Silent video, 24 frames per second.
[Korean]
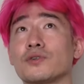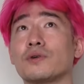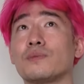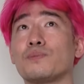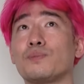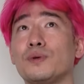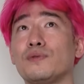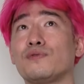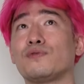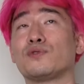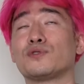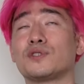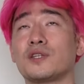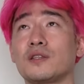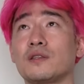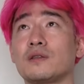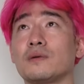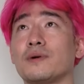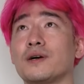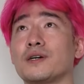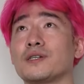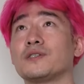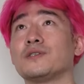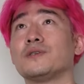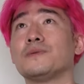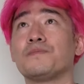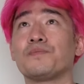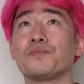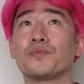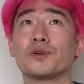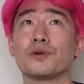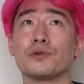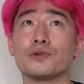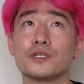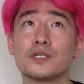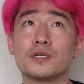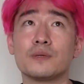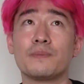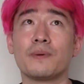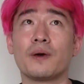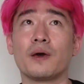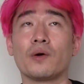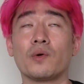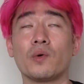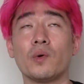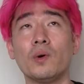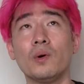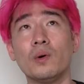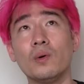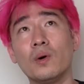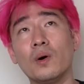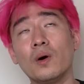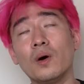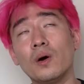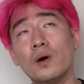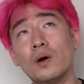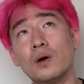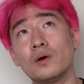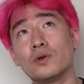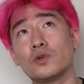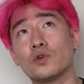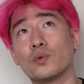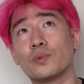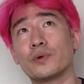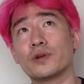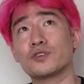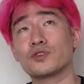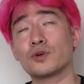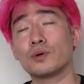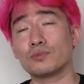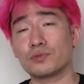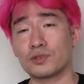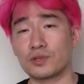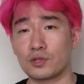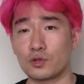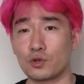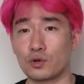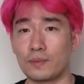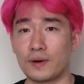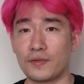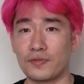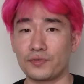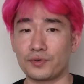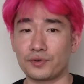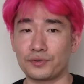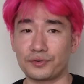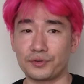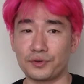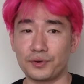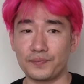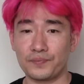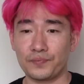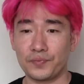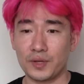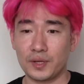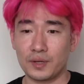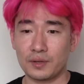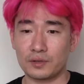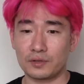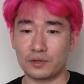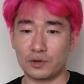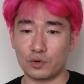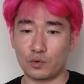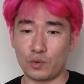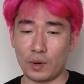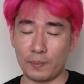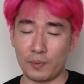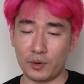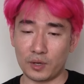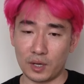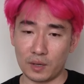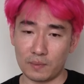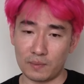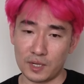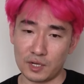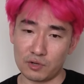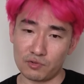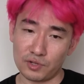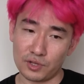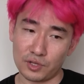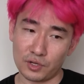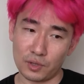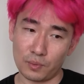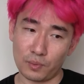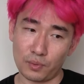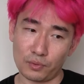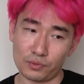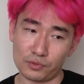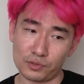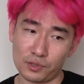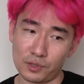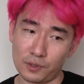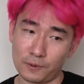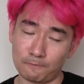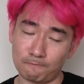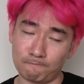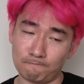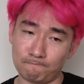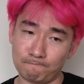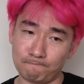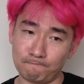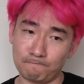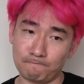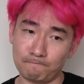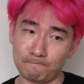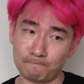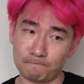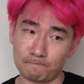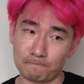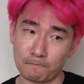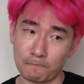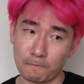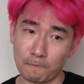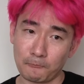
그건 P4 샌드박스. 그건 실패했고 이번에 처음부터 제대로 만들어서 그거를 완벽하게 밀고 있는 거 보고서 음